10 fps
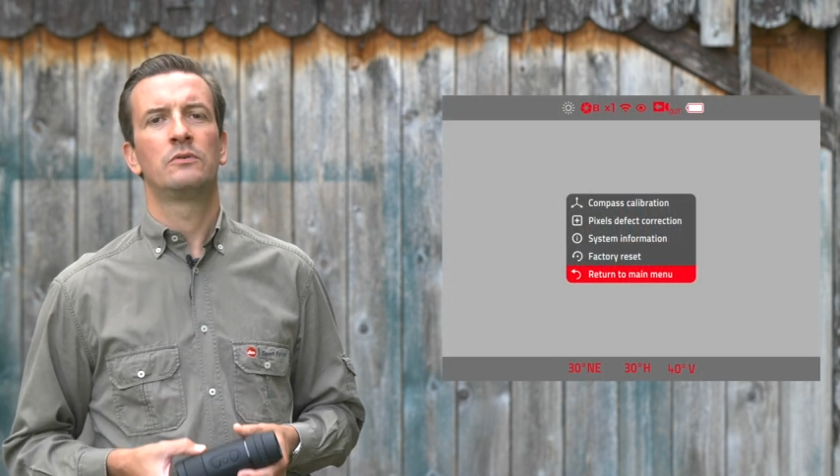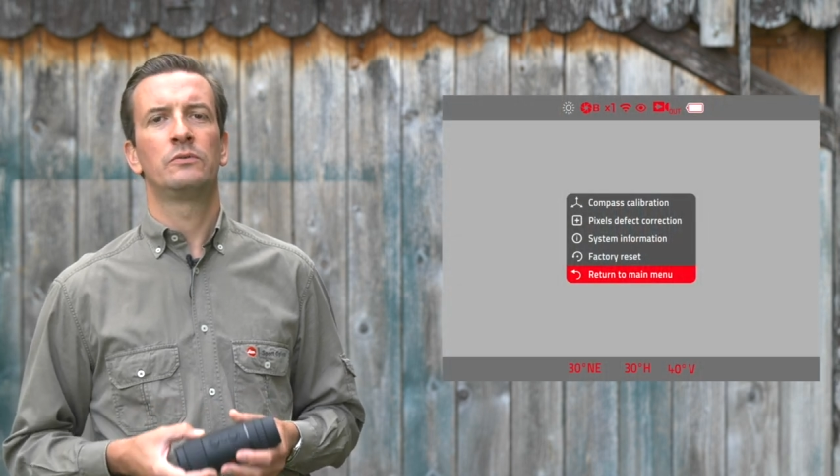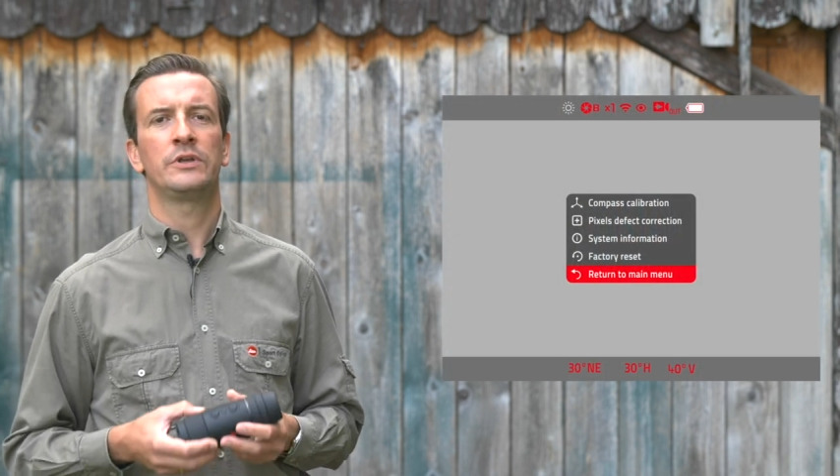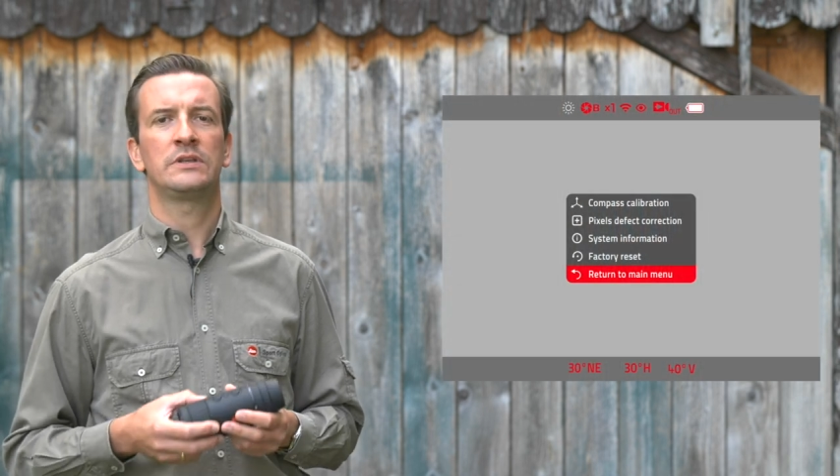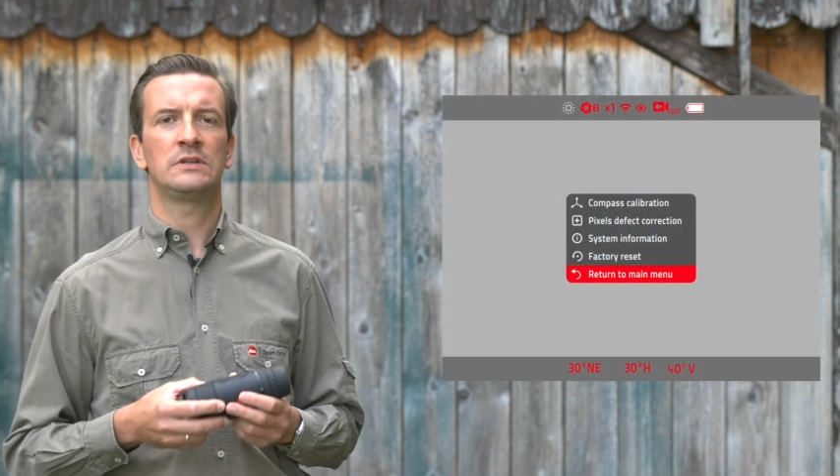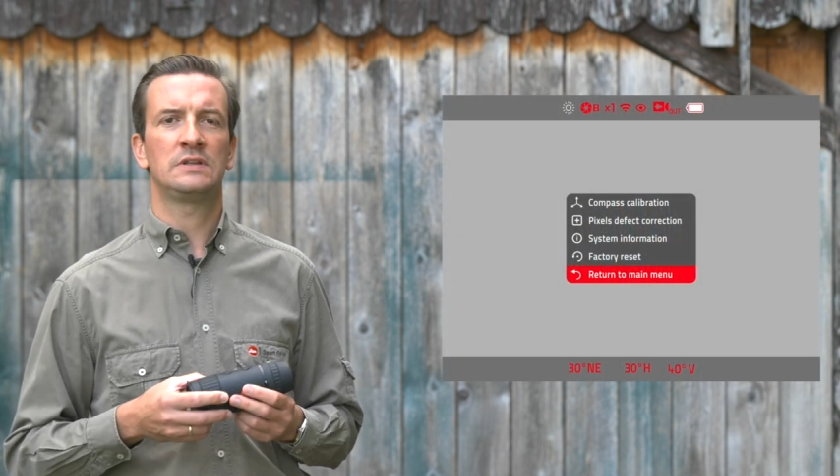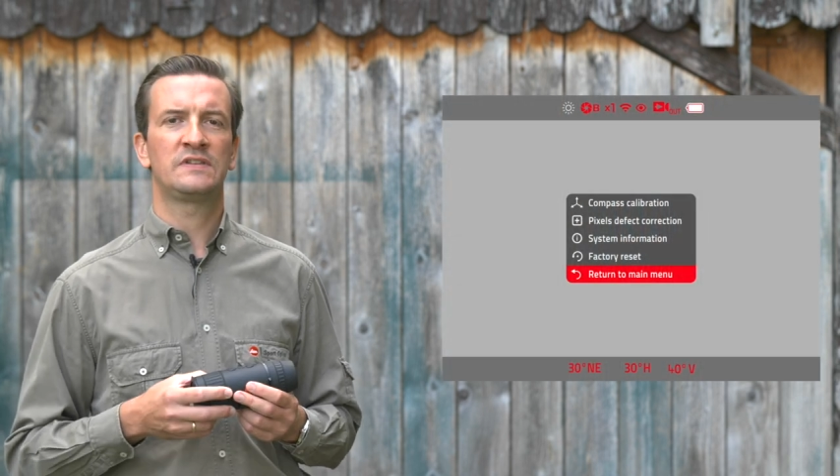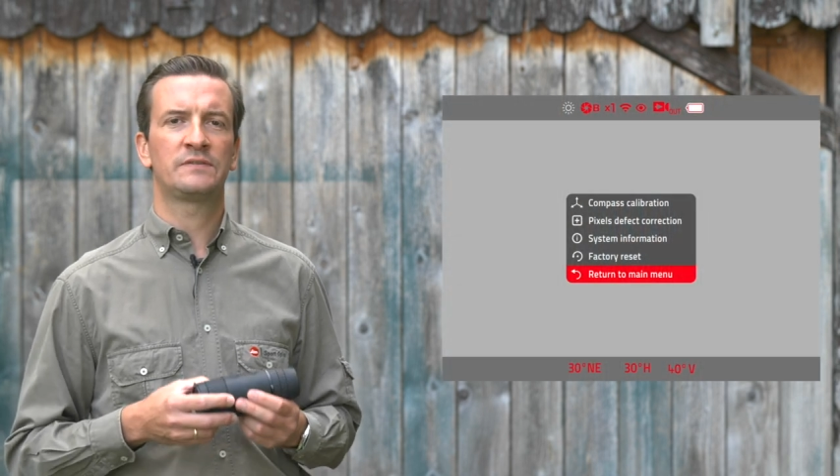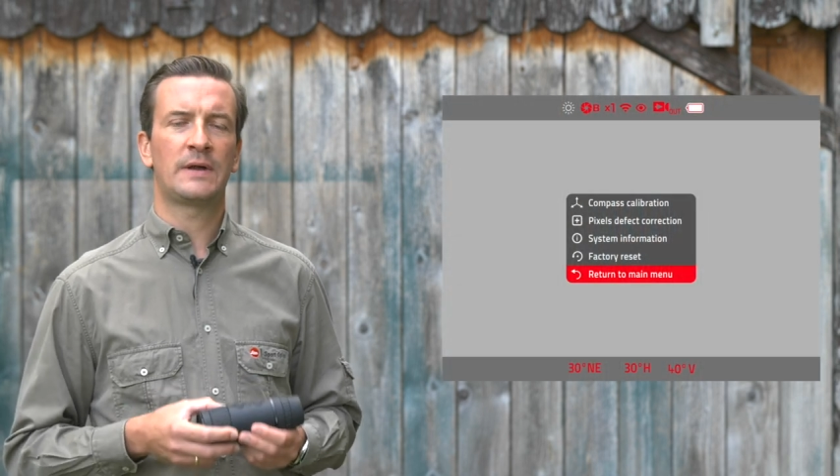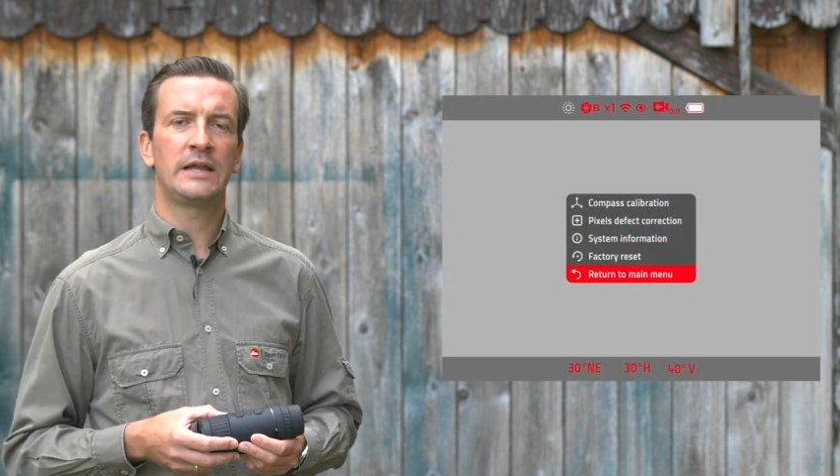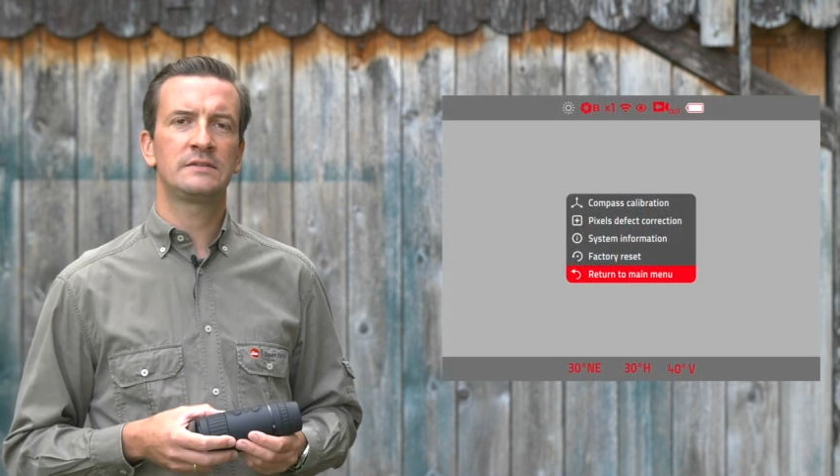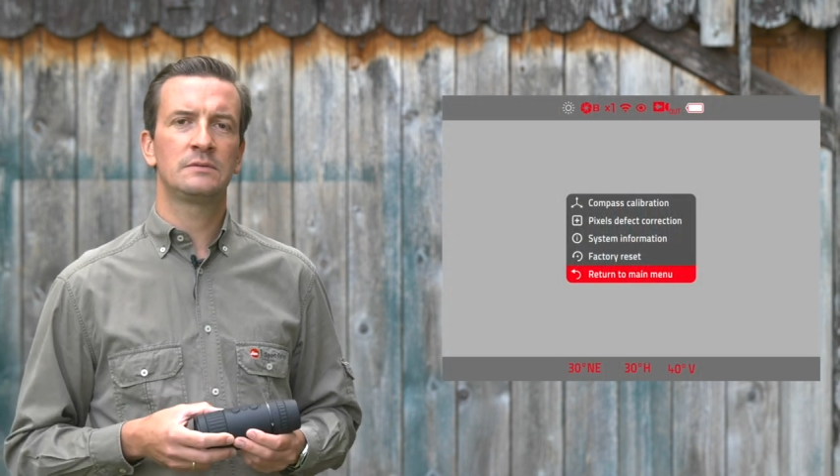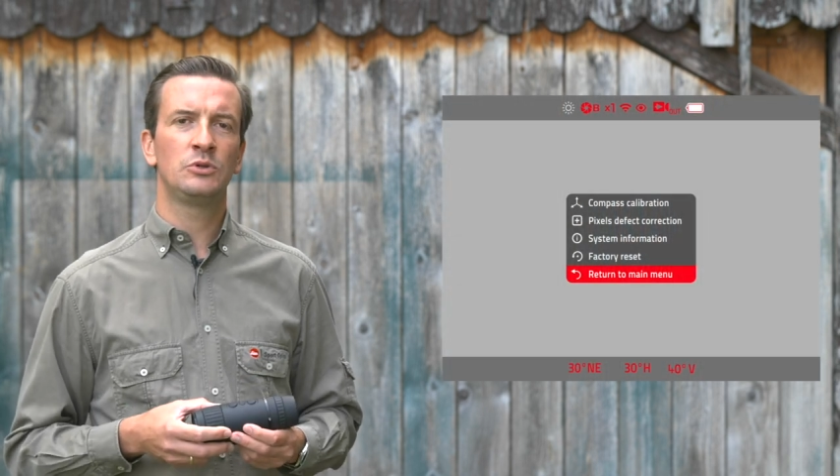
wo ich in die zweite